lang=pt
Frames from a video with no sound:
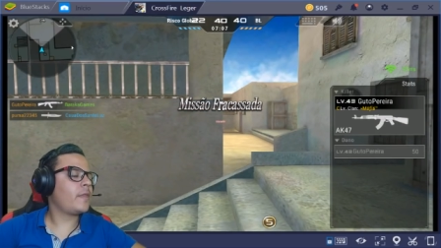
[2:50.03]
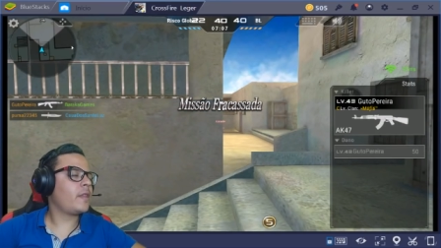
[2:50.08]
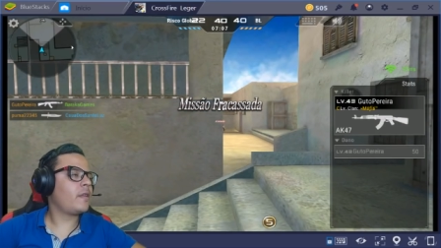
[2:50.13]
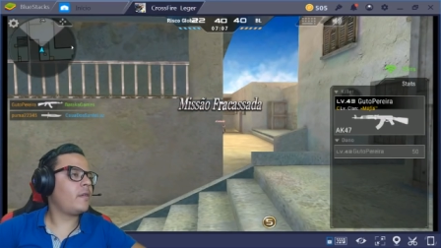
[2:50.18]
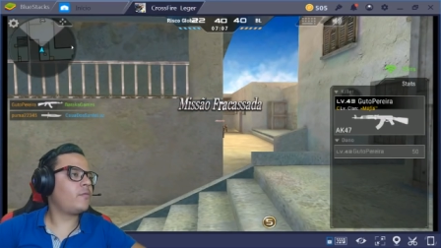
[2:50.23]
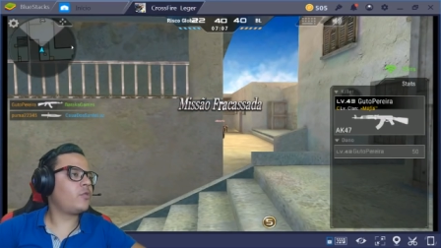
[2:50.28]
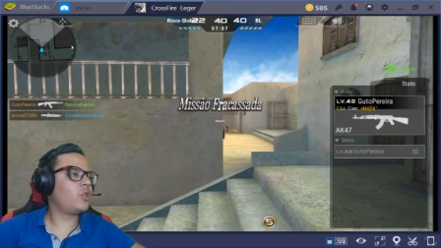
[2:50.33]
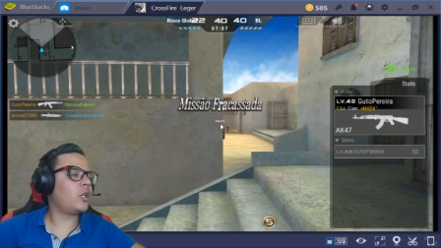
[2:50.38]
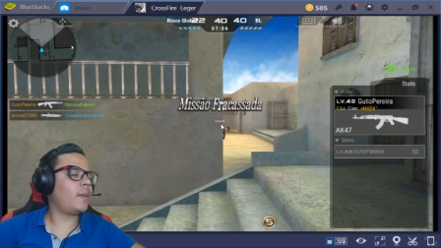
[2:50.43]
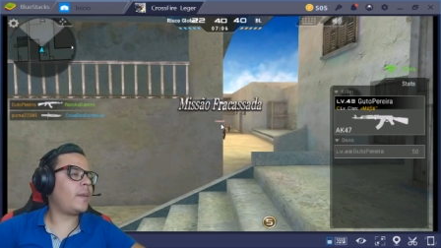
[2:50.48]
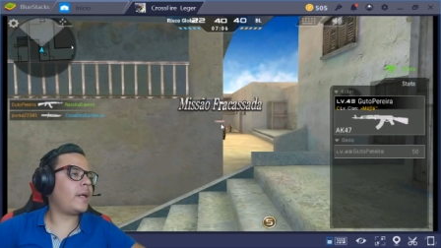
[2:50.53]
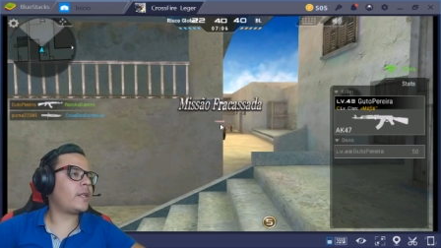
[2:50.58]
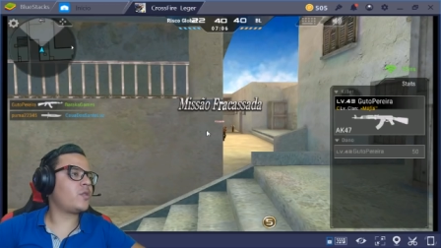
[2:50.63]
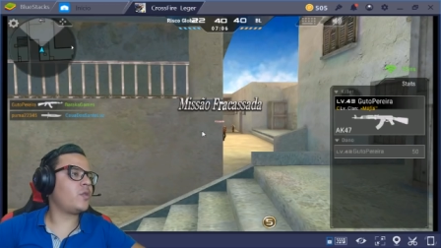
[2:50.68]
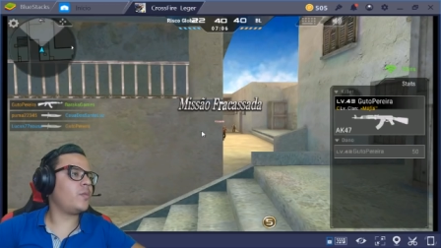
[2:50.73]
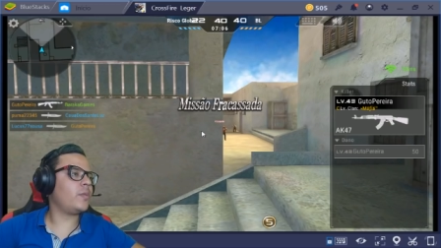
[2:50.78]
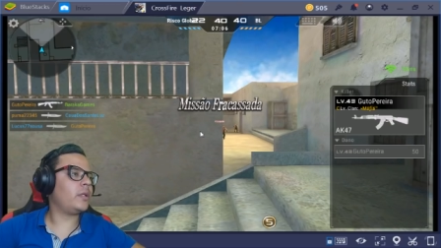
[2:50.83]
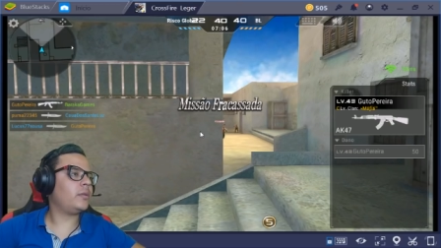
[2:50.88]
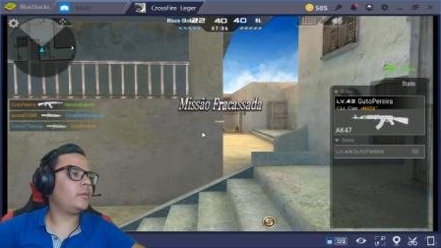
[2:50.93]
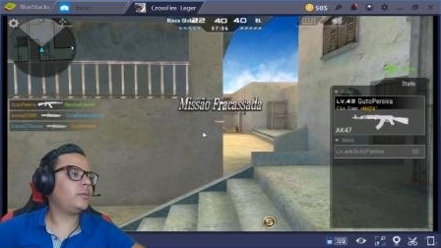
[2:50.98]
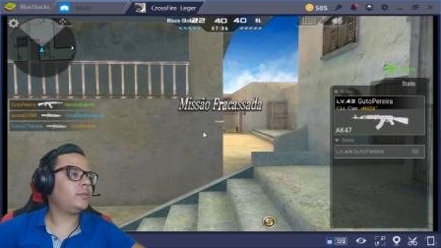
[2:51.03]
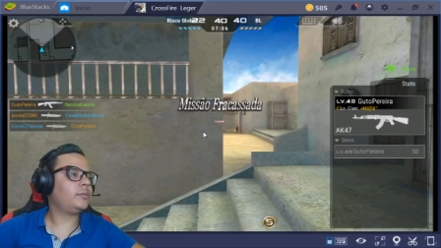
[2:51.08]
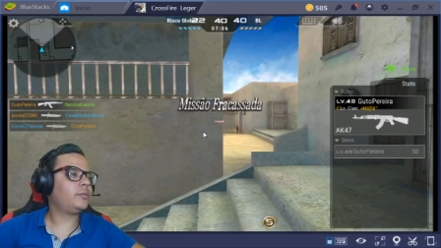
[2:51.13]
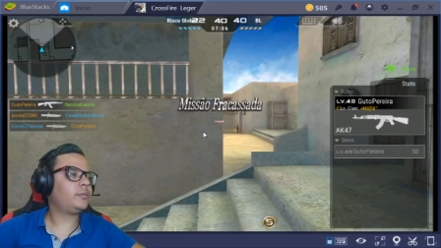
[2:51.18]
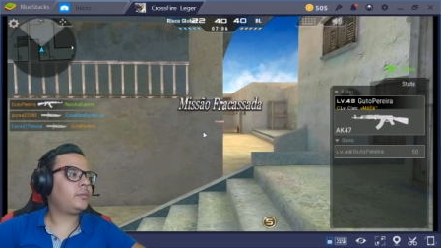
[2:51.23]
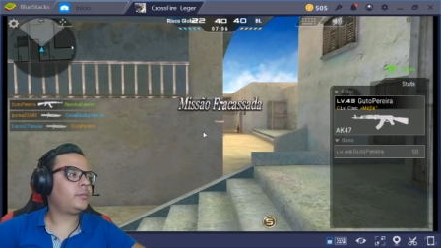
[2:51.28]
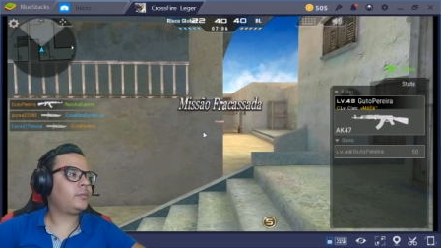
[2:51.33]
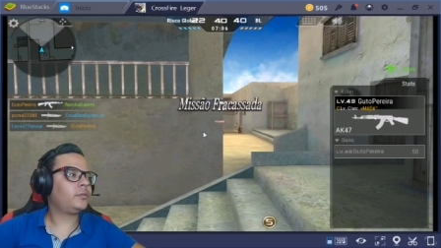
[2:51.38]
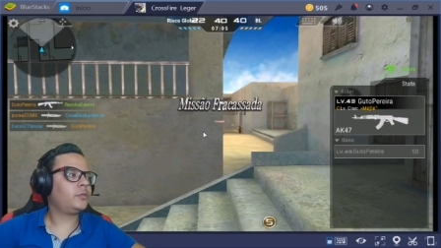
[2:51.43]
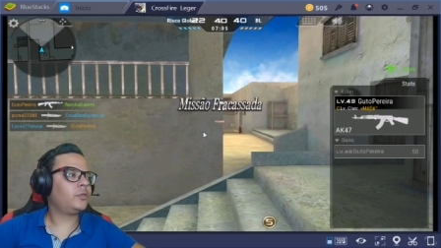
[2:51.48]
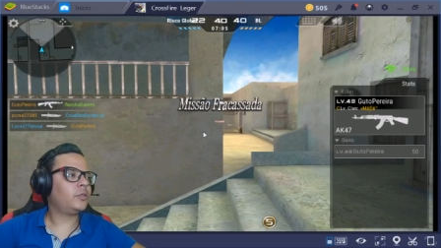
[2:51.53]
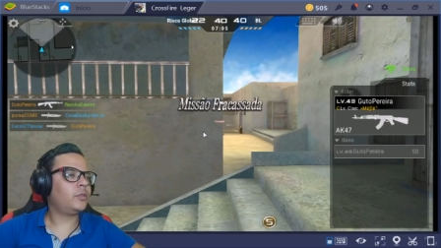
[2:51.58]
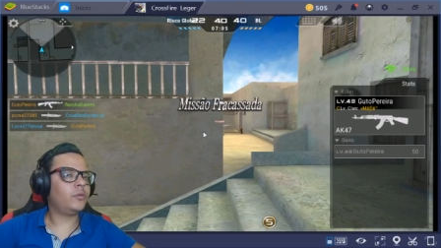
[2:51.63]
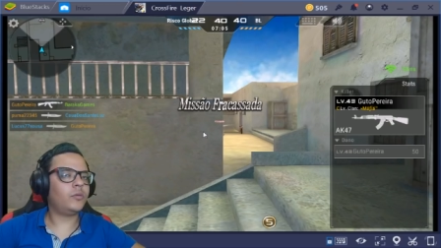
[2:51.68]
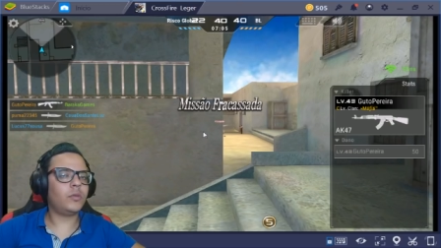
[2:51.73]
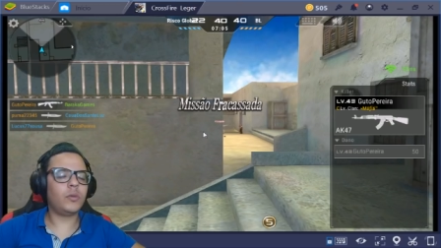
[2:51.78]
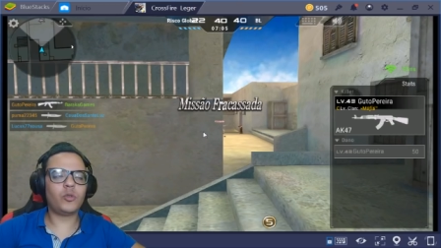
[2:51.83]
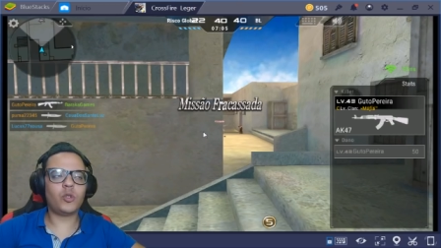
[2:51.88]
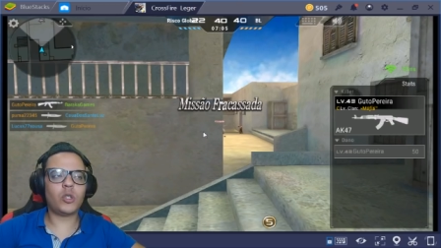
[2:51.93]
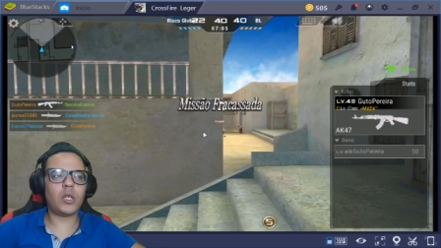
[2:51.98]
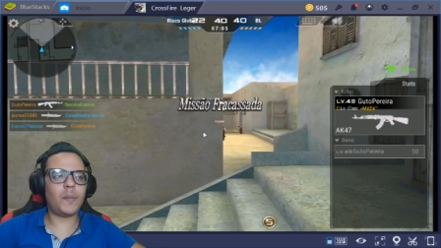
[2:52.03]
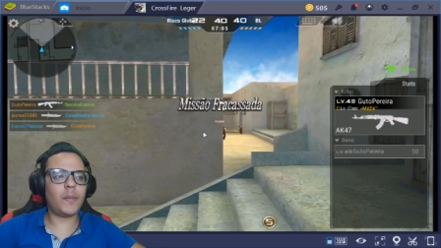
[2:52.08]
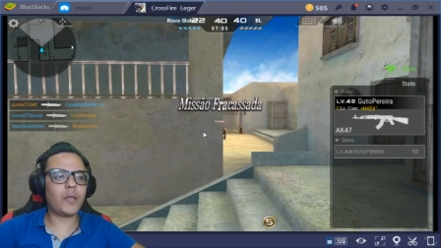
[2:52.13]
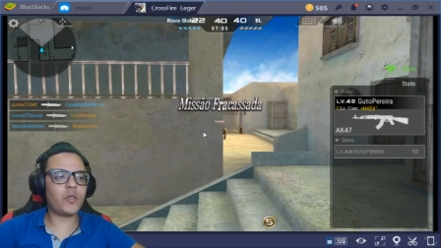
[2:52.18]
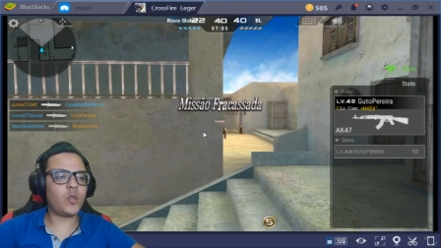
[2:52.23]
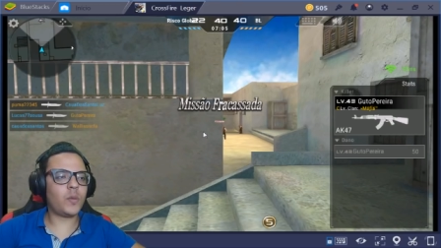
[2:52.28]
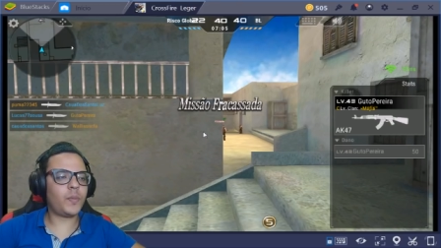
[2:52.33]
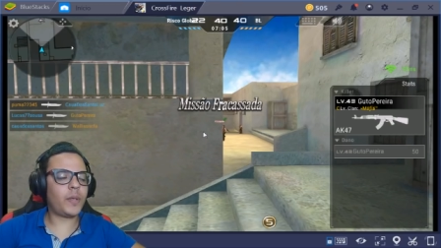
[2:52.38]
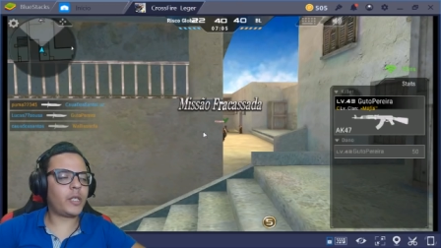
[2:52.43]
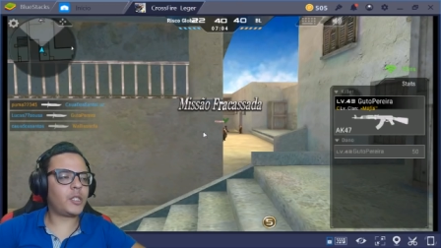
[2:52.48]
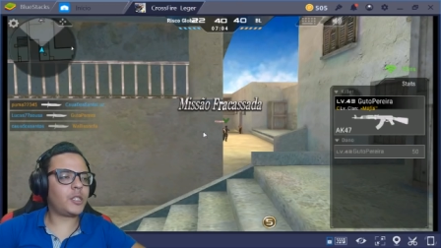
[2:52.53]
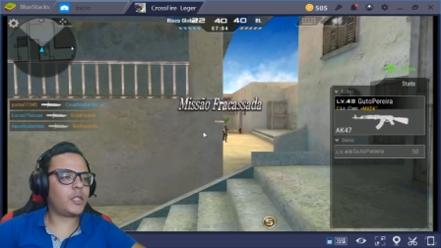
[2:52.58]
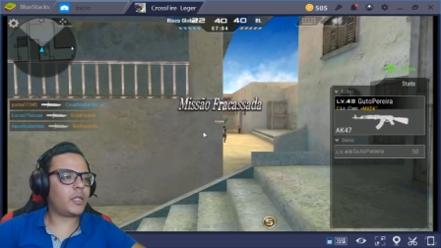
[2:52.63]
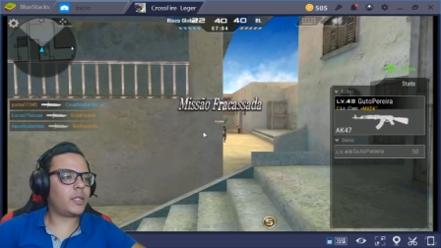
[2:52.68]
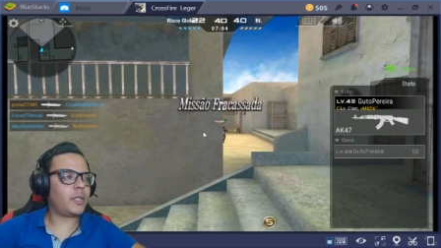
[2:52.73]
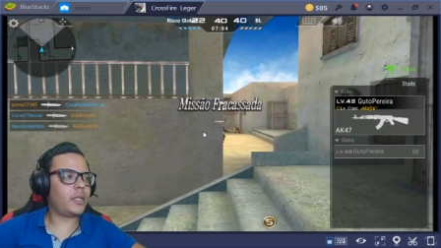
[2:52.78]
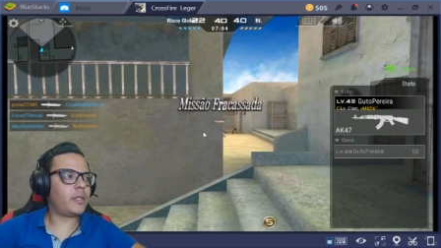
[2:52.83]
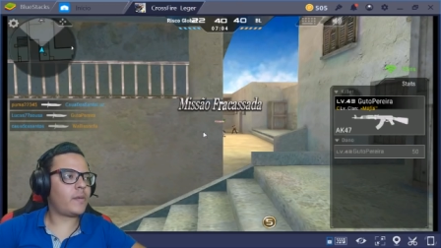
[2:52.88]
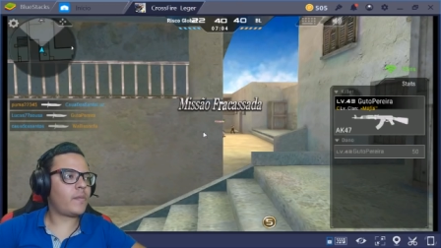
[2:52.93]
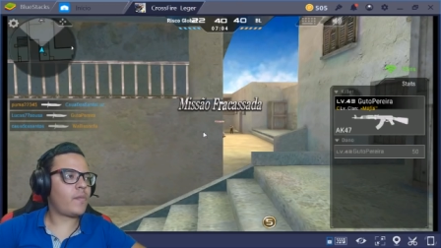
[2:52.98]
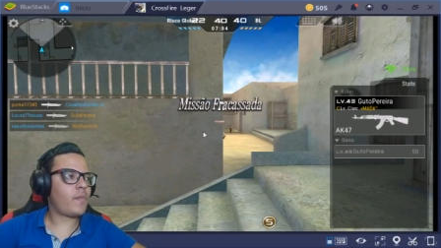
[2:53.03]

Vamos jogar mais uma? Vamos jogar mais uma partida, clã?